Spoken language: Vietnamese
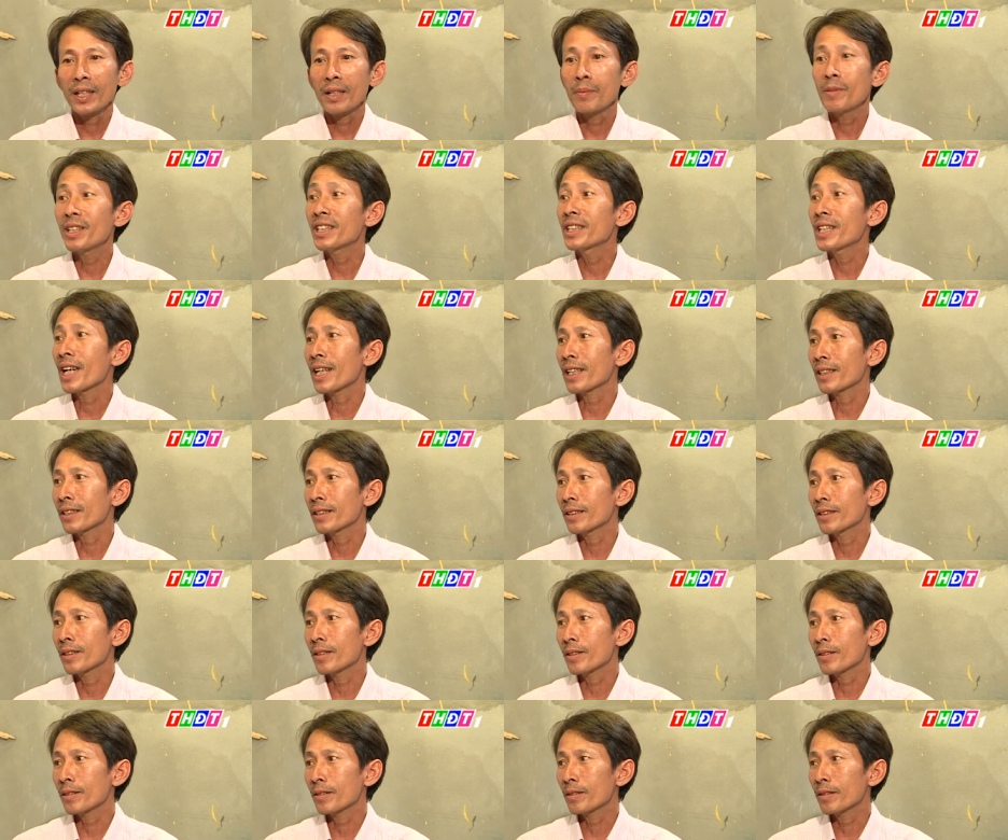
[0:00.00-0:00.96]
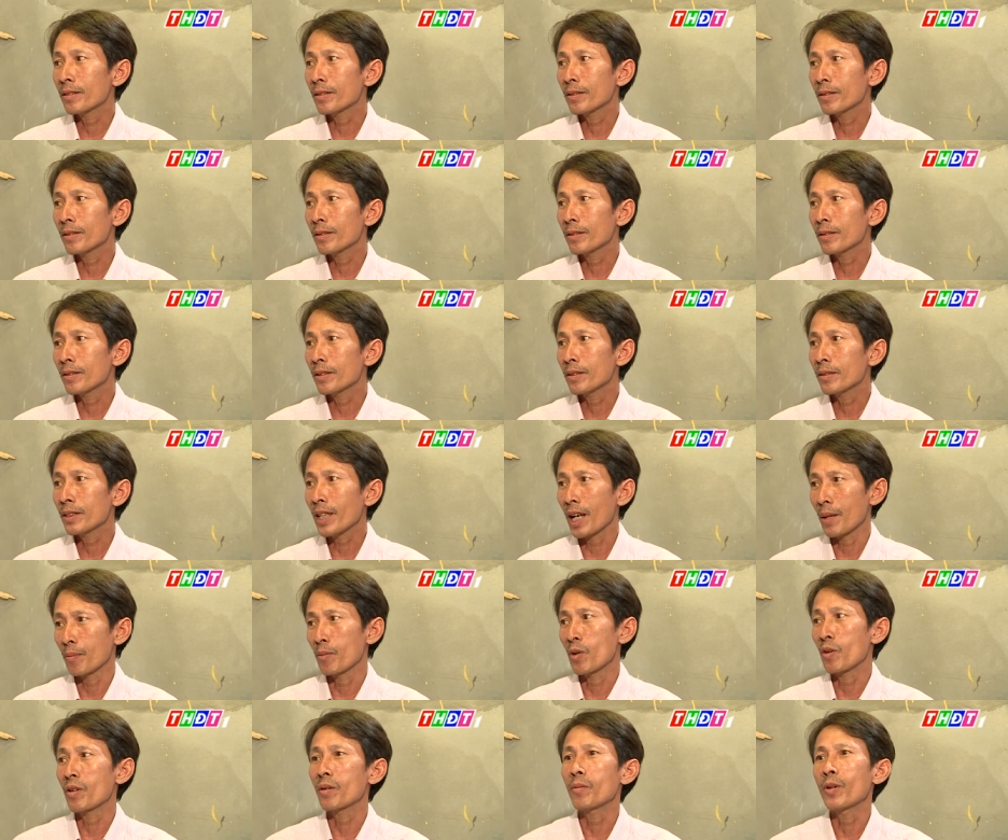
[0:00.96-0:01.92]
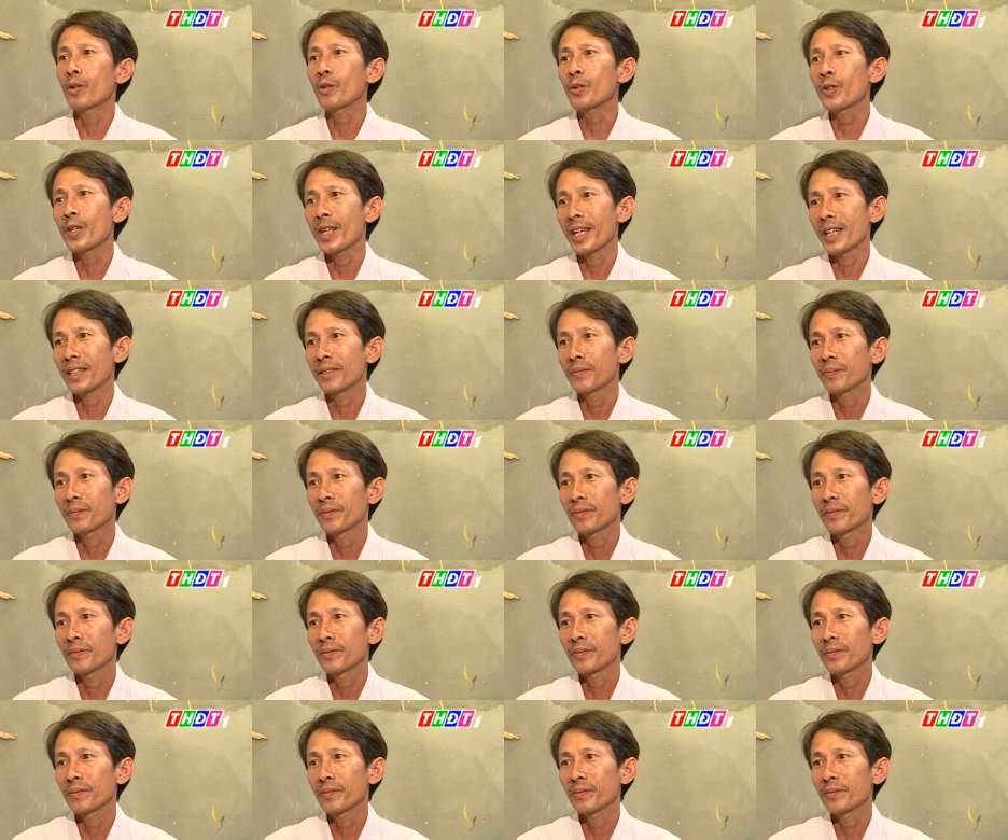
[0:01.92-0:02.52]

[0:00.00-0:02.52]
bức tranh, nó thành một cái mẫu chuyện.